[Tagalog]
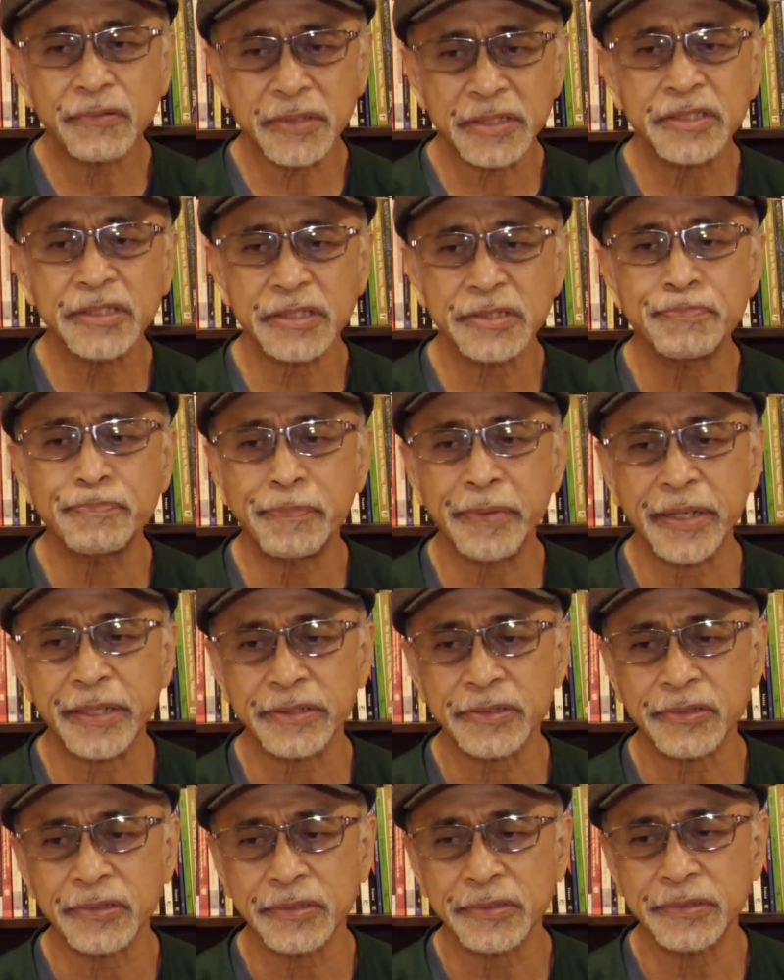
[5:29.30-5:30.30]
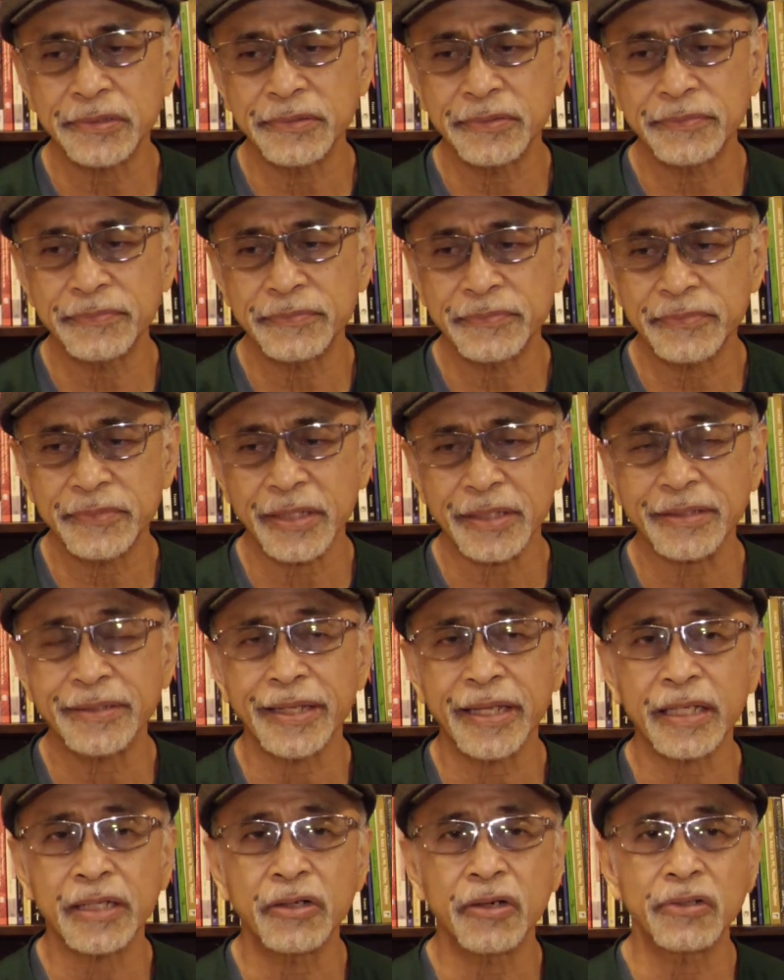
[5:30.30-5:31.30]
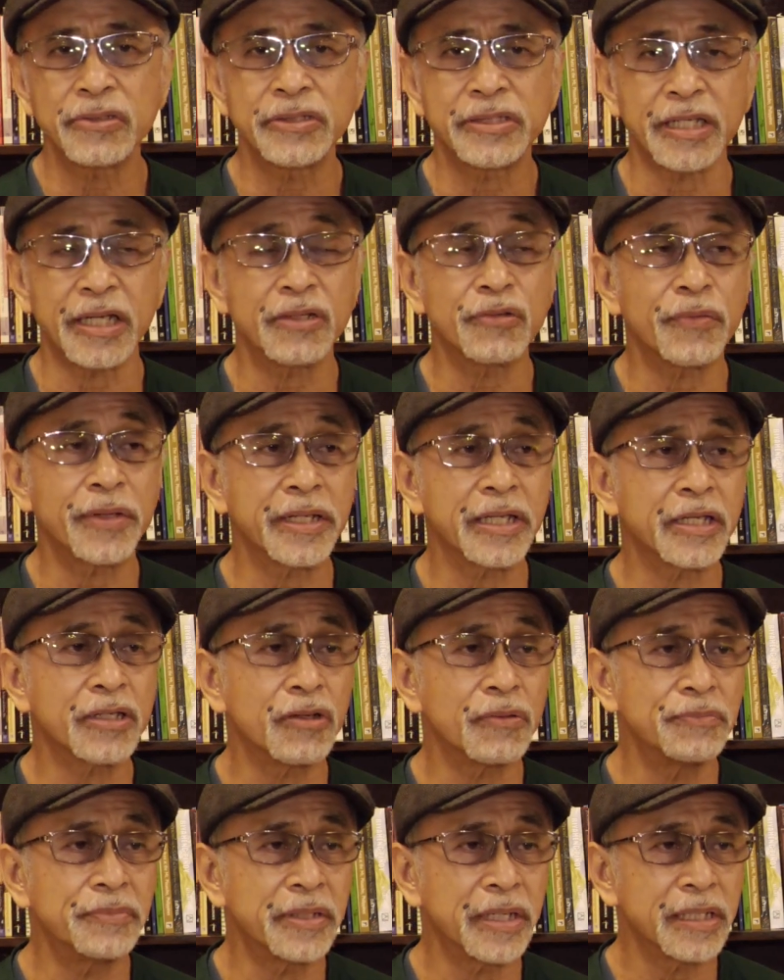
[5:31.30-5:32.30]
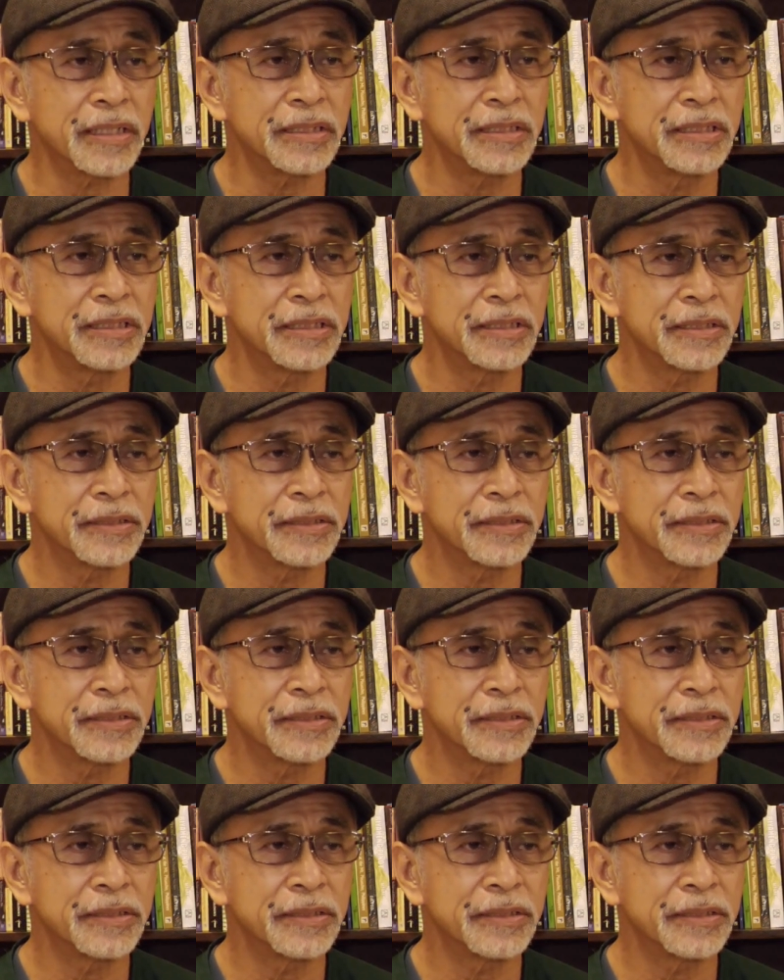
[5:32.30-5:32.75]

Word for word: was this method that they called San Juanico Bridge.